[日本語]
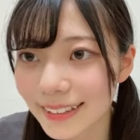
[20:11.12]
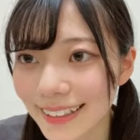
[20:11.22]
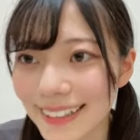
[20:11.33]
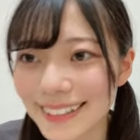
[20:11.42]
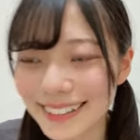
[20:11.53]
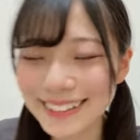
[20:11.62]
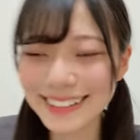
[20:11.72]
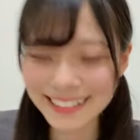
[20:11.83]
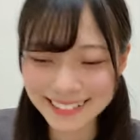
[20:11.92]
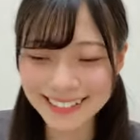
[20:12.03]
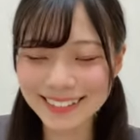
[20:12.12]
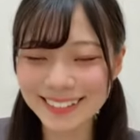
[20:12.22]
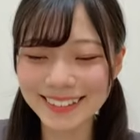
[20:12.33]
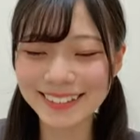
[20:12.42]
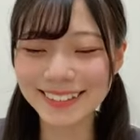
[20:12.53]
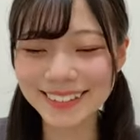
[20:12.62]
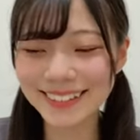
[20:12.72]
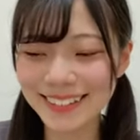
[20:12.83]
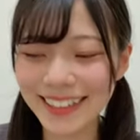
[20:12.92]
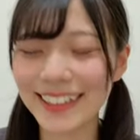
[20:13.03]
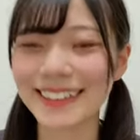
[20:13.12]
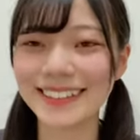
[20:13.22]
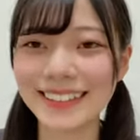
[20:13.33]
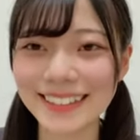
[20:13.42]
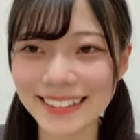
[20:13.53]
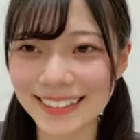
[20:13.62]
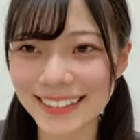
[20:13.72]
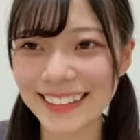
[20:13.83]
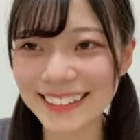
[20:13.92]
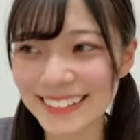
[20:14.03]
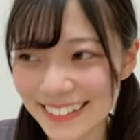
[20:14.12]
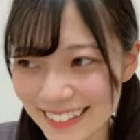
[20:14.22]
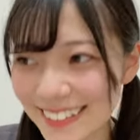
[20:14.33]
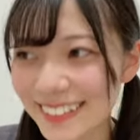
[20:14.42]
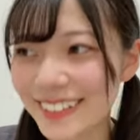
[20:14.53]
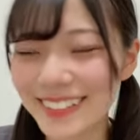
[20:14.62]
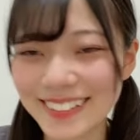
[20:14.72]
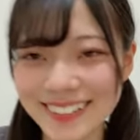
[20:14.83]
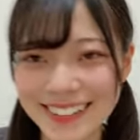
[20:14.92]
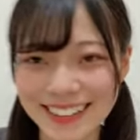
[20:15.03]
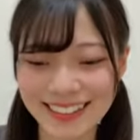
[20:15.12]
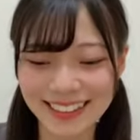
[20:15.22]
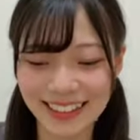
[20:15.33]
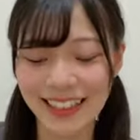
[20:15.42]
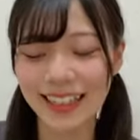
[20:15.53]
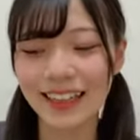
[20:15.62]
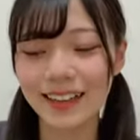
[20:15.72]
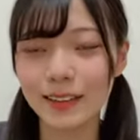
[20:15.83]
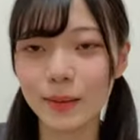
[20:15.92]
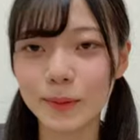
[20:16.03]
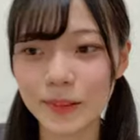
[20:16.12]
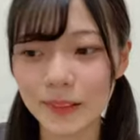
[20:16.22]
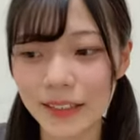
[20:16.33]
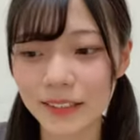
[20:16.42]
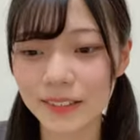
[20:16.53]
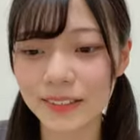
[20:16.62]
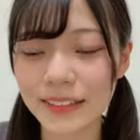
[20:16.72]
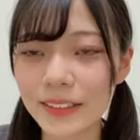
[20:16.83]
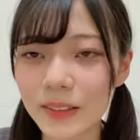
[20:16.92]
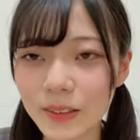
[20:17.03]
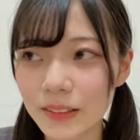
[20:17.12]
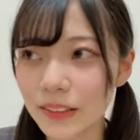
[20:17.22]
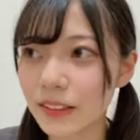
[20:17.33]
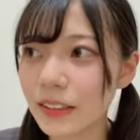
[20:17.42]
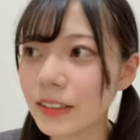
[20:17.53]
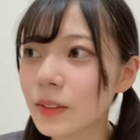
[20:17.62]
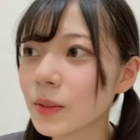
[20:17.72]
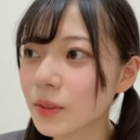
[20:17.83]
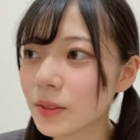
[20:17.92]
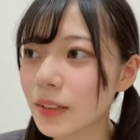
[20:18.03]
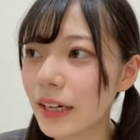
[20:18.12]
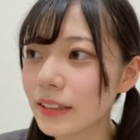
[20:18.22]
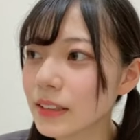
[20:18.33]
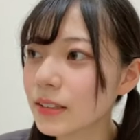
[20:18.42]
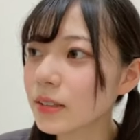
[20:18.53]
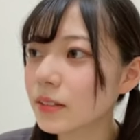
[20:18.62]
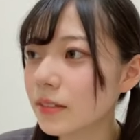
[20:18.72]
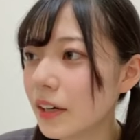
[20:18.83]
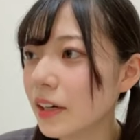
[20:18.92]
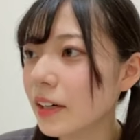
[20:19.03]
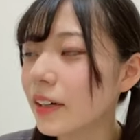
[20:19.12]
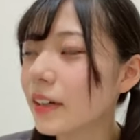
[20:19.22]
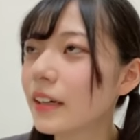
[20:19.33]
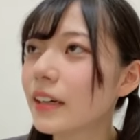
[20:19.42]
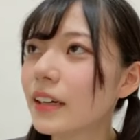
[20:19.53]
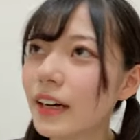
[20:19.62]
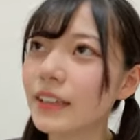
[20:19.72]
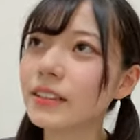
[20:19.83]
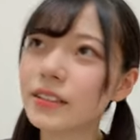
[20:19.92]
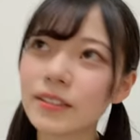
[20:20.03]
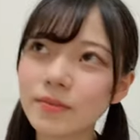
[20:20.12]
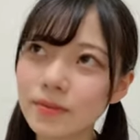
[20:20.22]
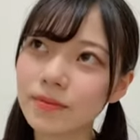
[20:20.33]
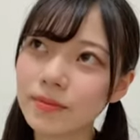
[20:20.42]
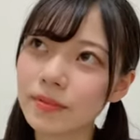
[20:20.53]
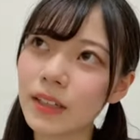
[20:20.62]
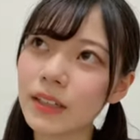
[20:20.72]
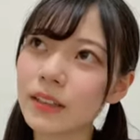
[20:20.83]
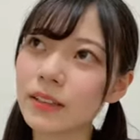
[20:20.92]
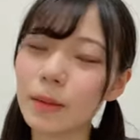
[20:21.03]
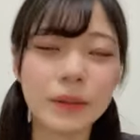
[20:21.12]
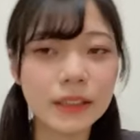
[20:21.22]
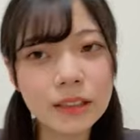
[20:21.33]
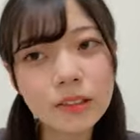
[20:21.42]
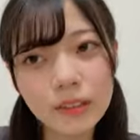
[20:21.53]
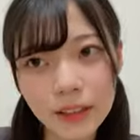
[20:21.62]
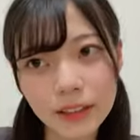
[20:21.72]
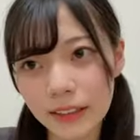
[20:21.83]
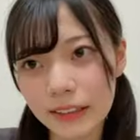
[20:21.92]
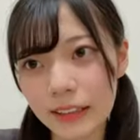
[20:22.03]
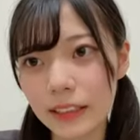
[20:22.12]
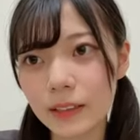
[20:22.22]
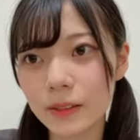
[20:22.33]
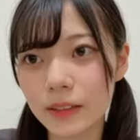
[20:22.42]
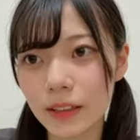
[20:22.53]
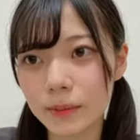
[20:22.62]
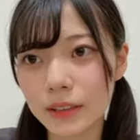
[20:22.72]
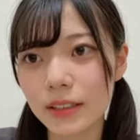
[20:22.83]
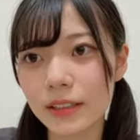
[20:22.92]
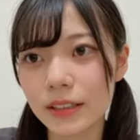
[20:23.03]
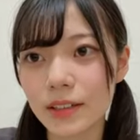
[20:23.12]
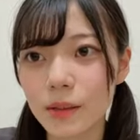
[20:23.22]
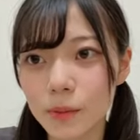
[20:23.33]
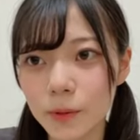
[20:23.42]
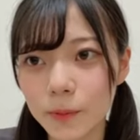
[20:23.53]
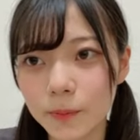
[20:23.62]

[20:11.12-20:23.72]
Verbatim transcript: チャカちゃんチャカちゃんそうそういうね感じでしか言えないんですけど語彙力がなくてでもあのイントロイントロと感想は感想うんなんだろうやっぱイントロかなイントロが難しいかも